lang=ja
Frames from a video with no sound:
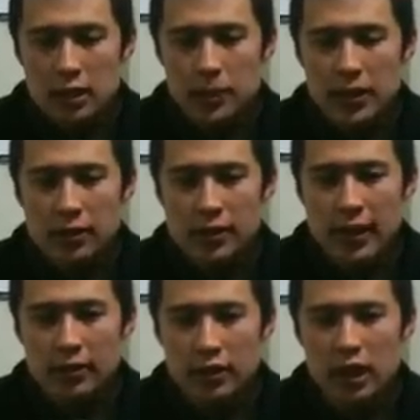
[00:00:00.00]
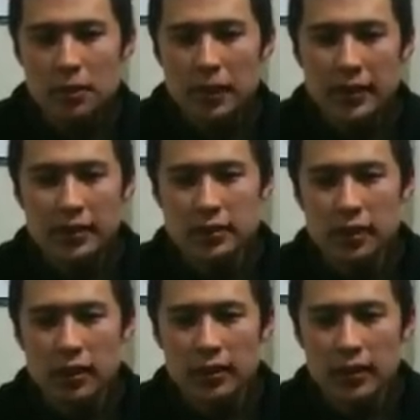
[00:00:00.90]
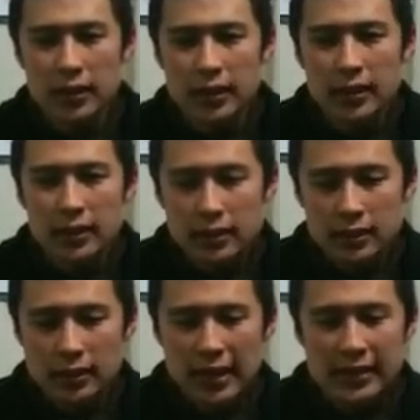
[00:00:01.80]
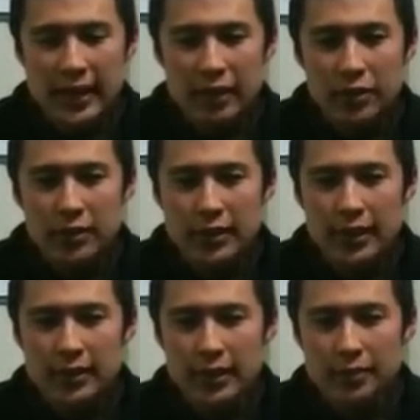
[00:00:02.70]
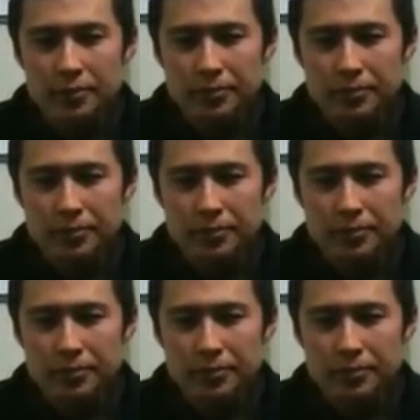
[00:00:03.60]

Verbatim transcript: スピードスケートチンパシュート団体追い抜きです